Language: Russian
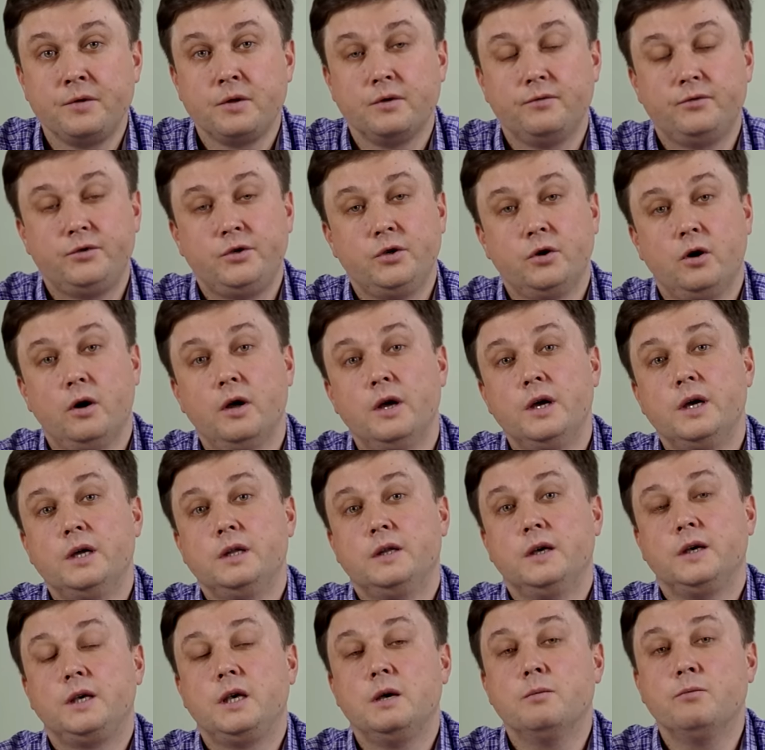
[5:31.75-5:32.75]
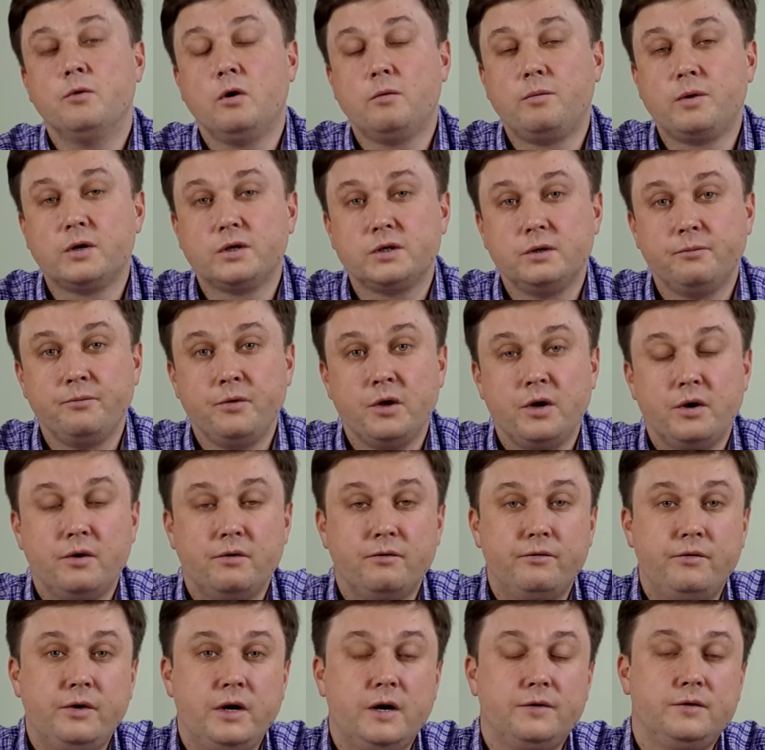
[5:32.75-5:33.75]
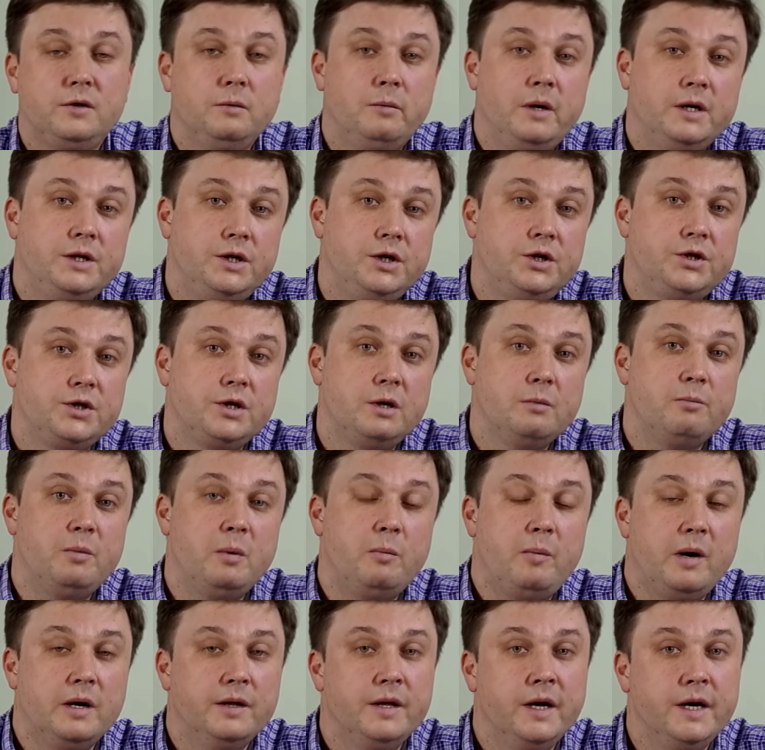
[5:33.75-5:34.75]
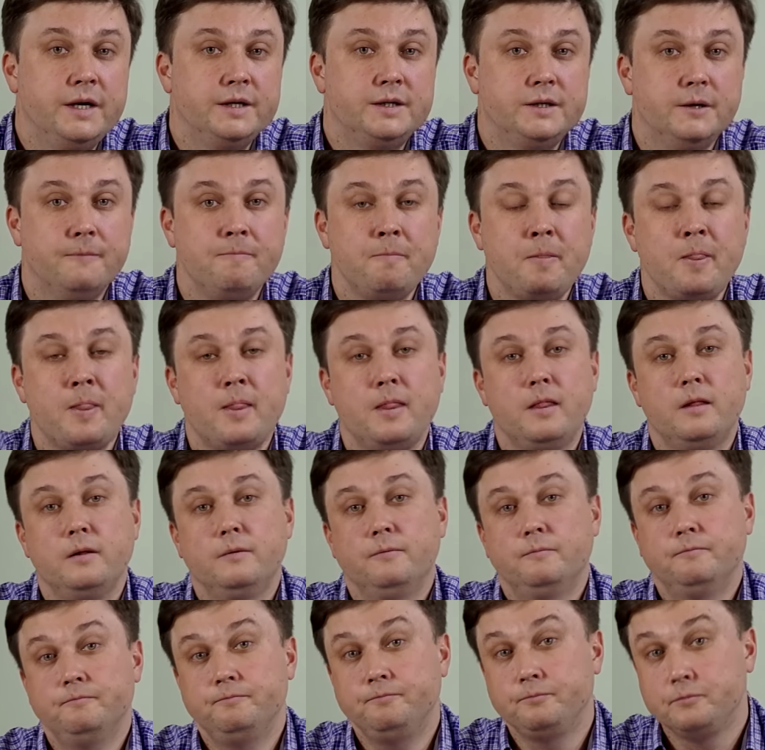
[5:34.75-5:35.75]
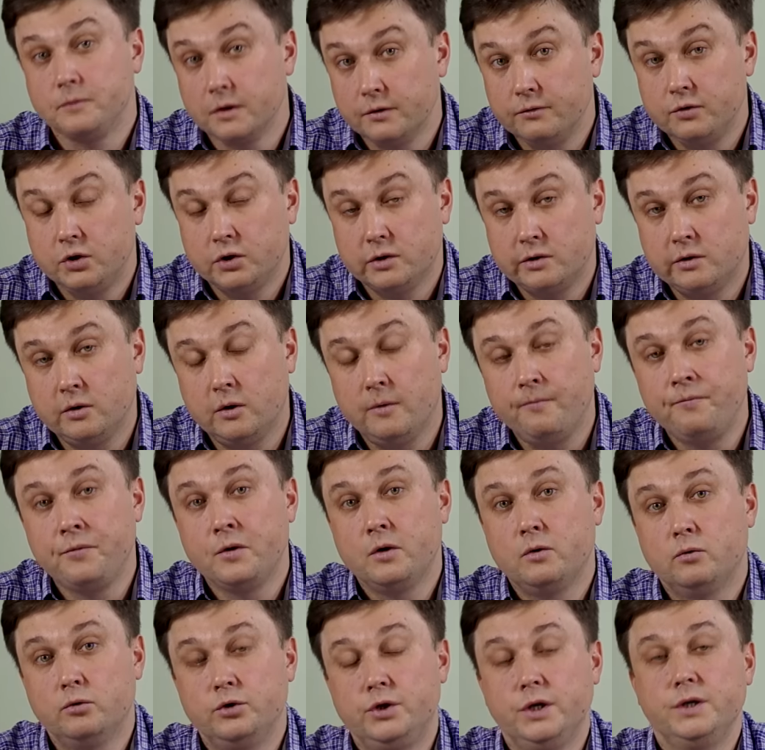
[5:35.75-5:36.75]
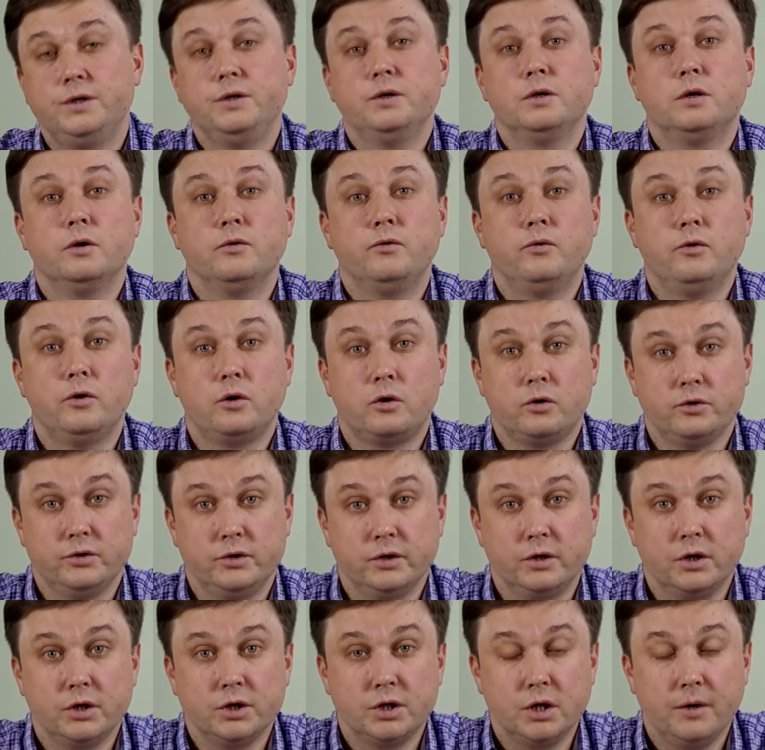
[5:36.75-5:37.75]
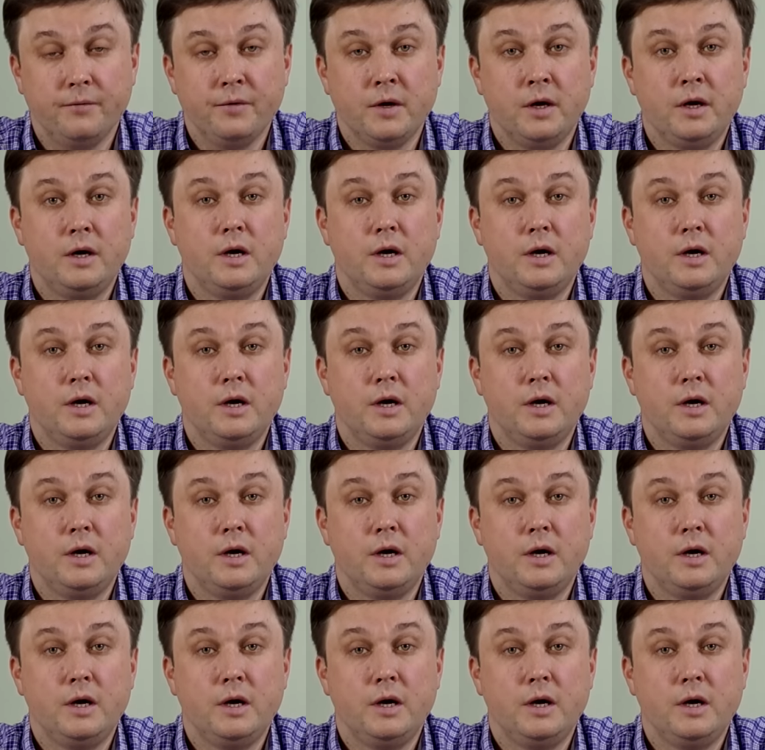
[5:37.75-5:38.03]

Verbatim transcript: Все, таким образом вы автоматически попадаете в число участников розыгрыша.